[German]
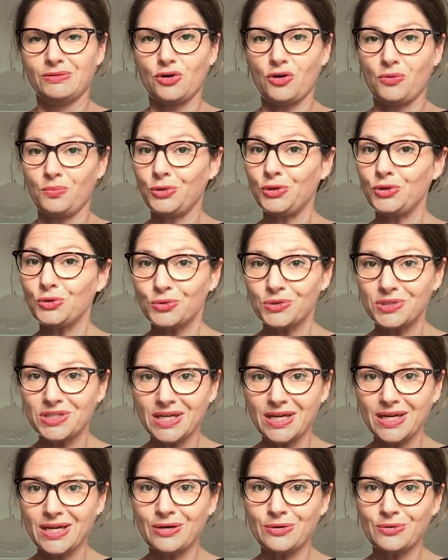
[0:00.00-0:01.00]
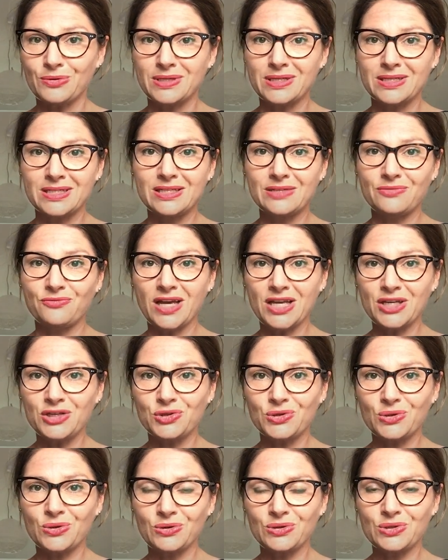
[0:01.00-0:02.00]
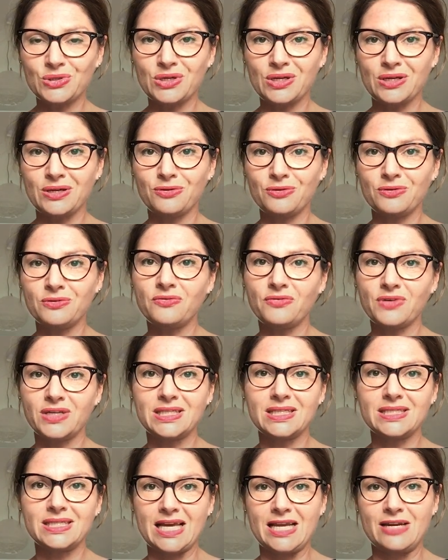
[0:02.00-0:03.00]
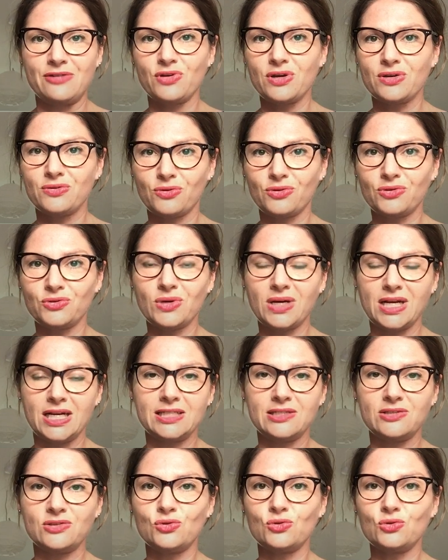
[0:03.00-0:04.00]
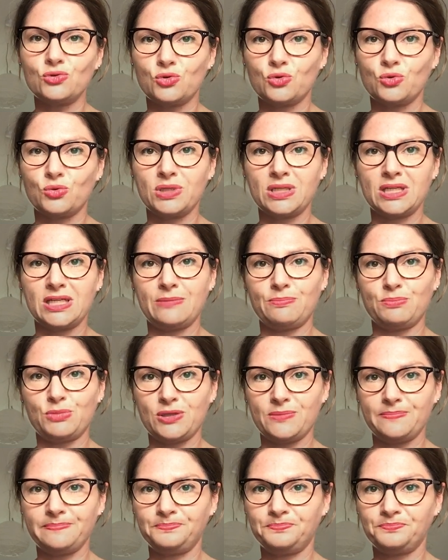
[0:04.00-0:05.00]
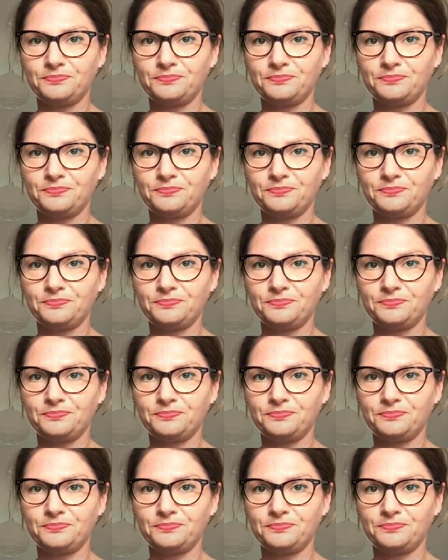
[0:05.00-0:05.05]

Computer und Waschküche und was es einfach noch so alles zu tun gibt.